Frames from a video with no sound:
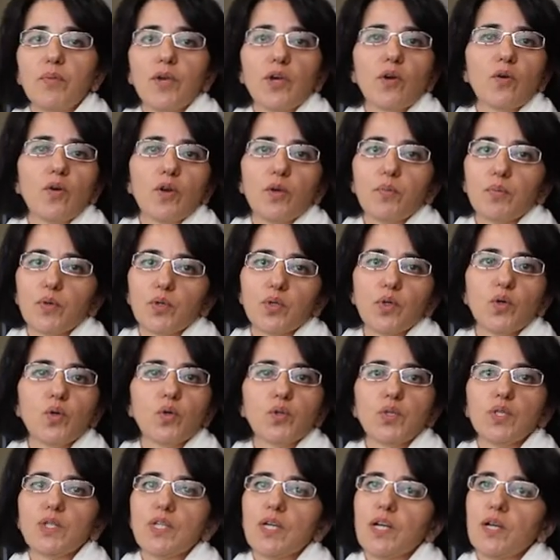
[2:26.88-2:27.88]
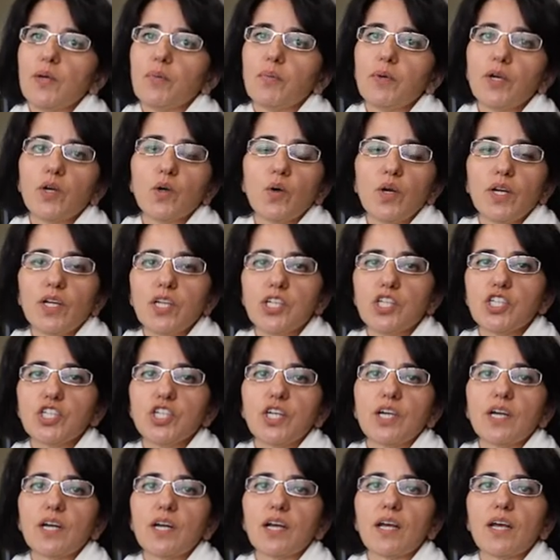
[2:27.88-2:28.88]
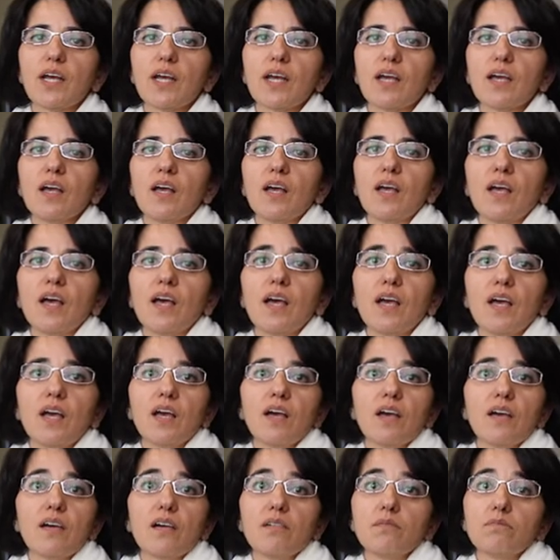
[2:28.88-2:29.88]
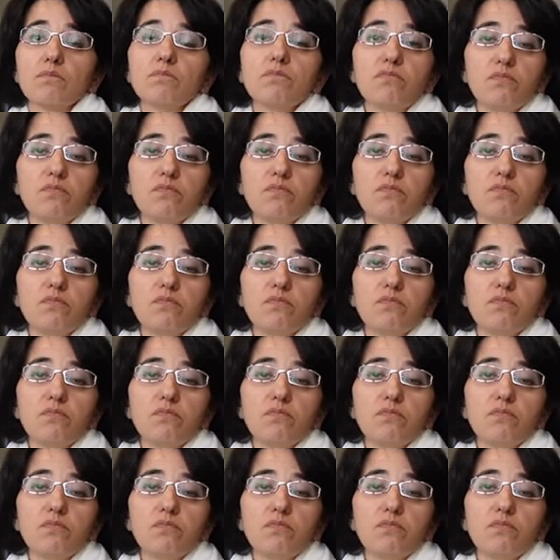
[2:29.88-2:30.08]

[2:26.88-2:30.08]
piccoli prodotti, delle piccole ricerche eh,